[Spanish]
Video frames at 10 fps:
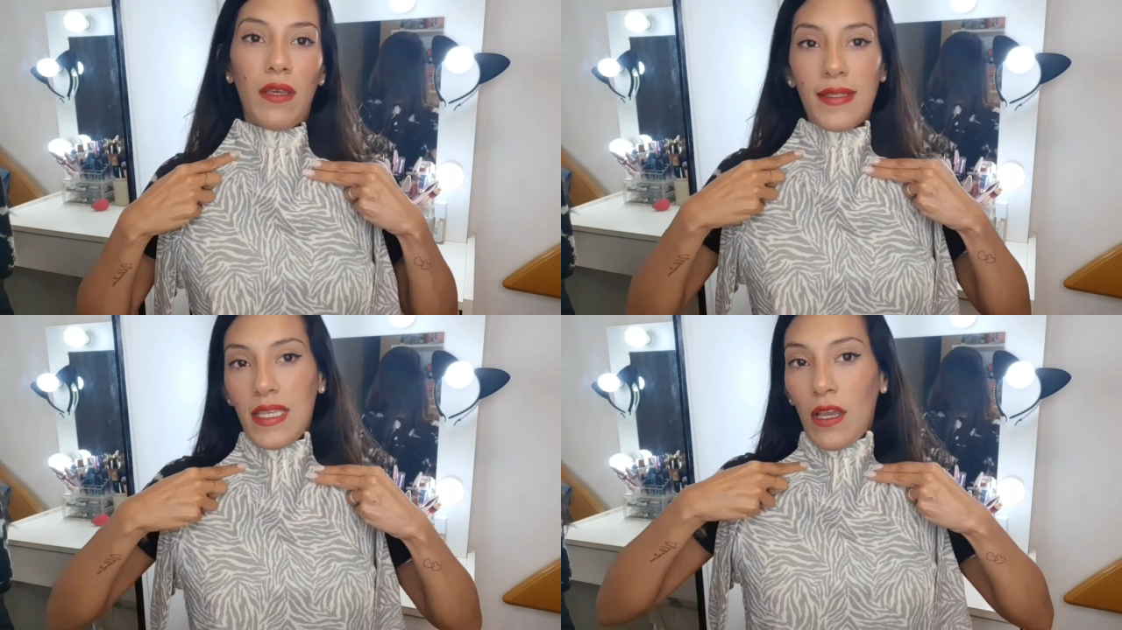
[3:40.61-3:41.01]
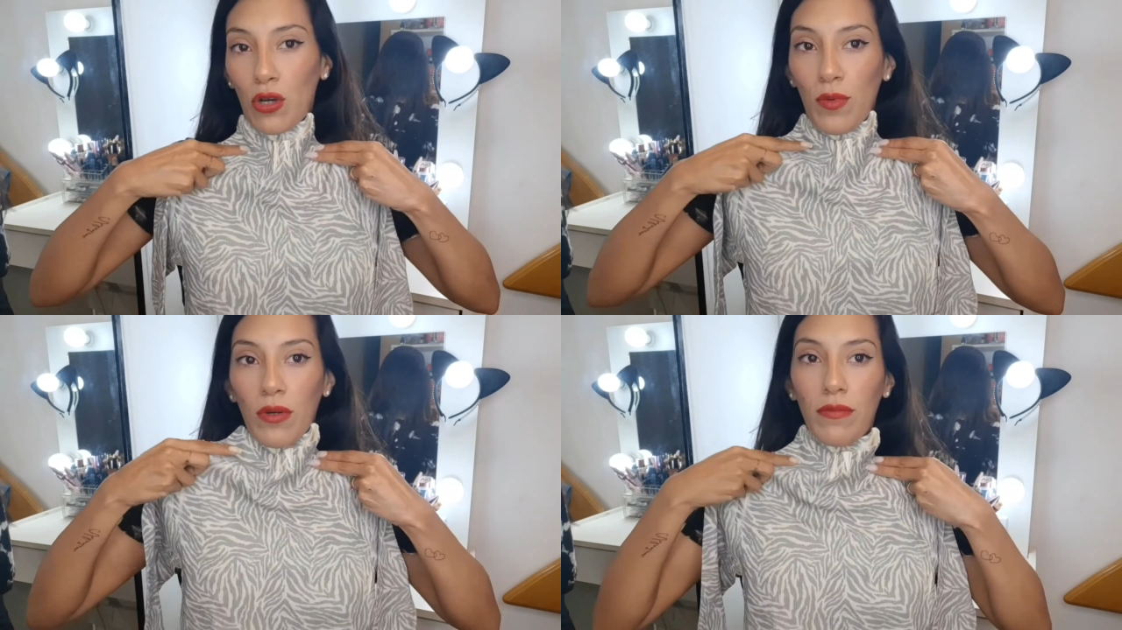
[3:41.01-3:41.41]
Así es
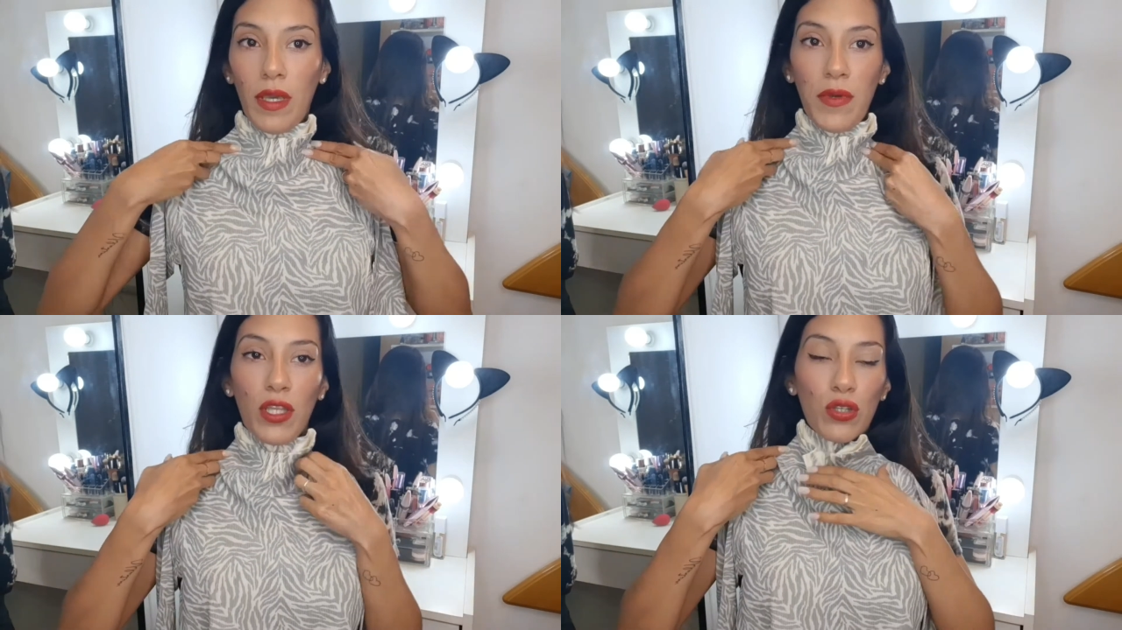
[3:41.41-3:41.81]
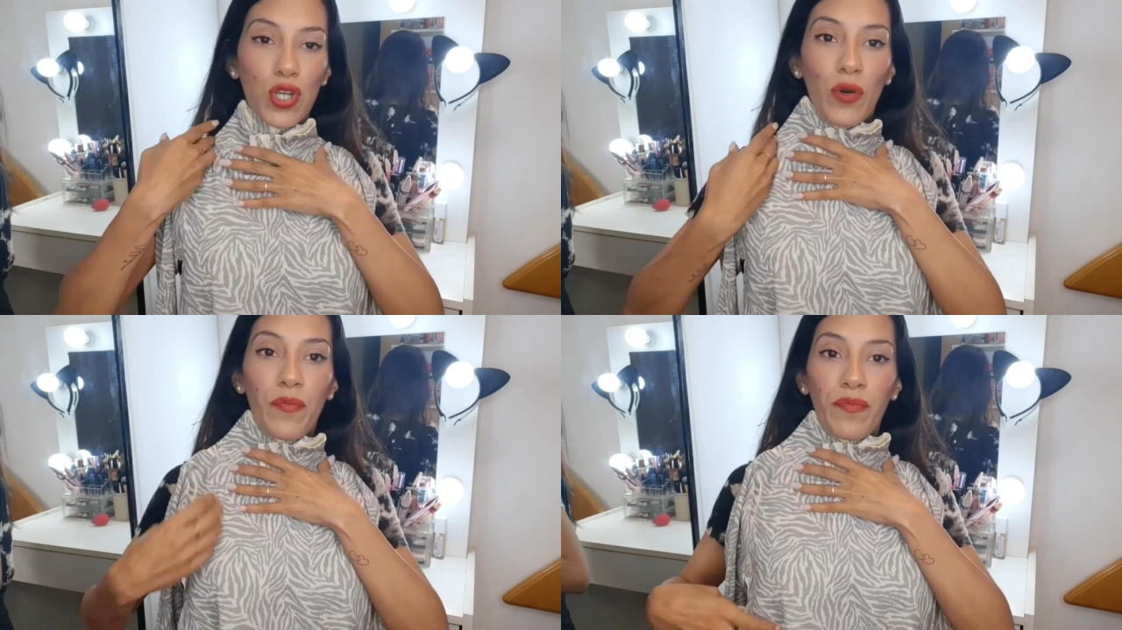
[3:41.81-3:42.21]
como me he visto
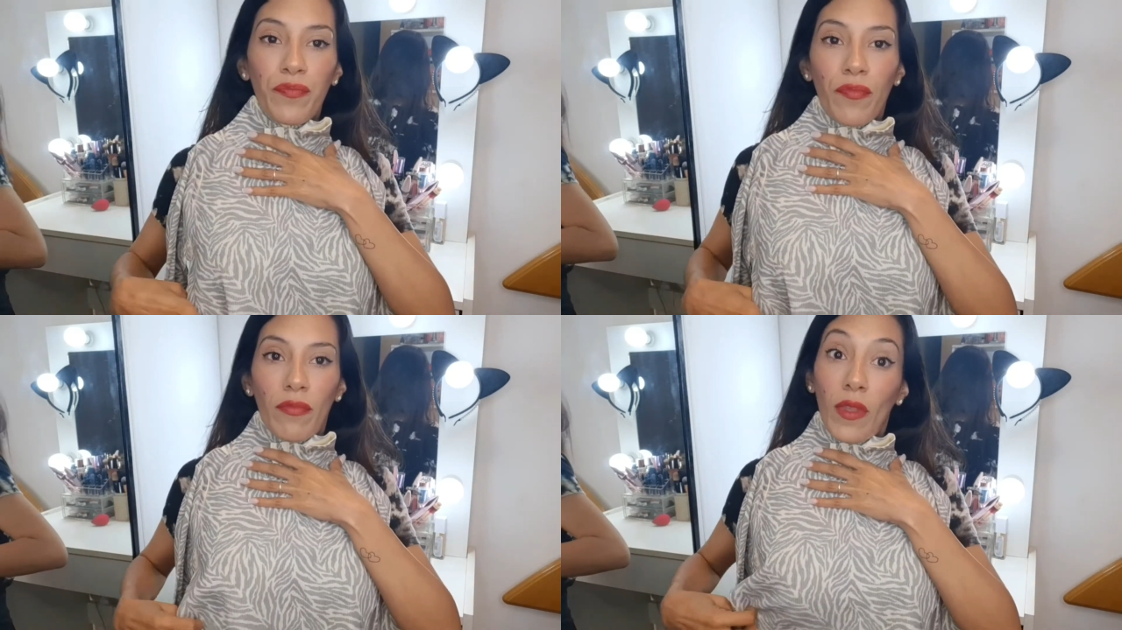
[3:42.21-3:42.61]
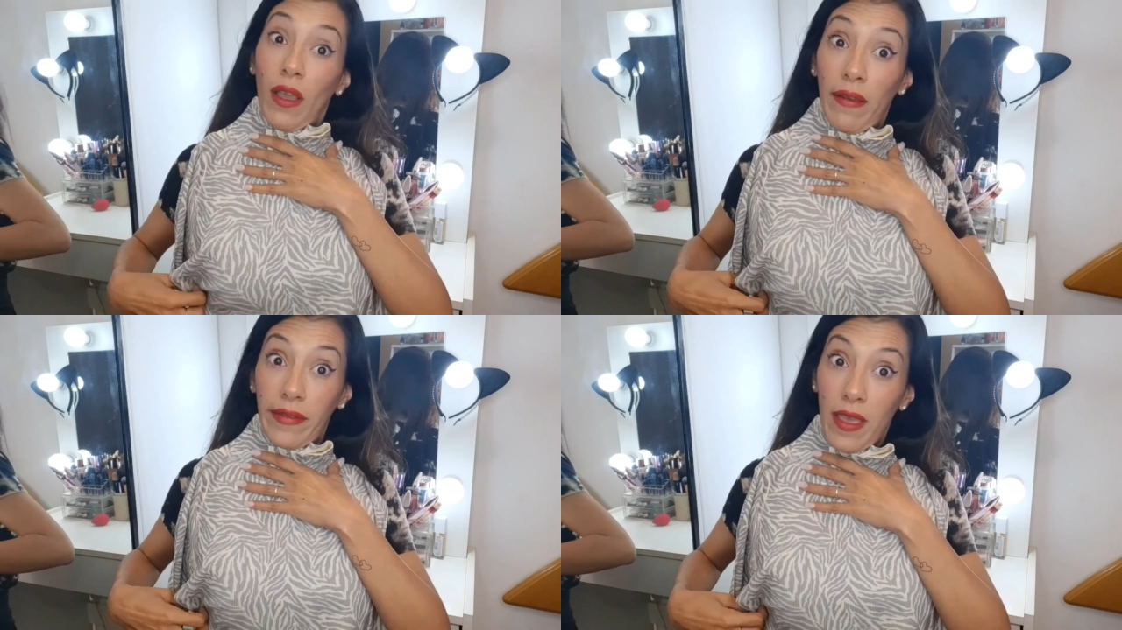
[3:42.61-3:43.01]
yo.
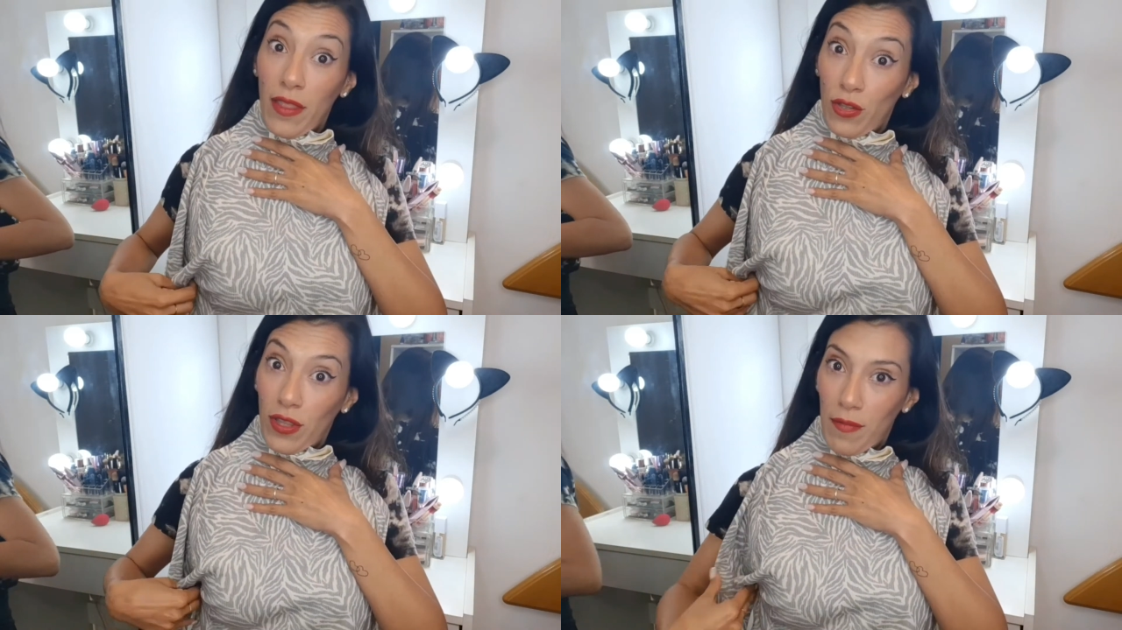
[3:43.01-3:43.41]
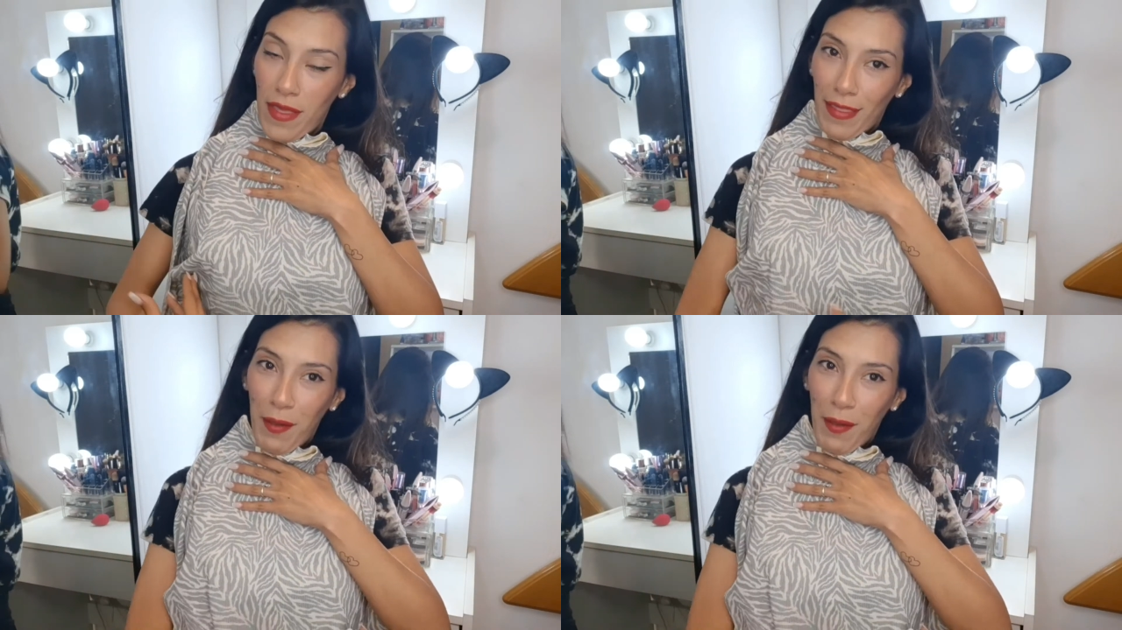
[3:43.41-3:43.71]
Así ando también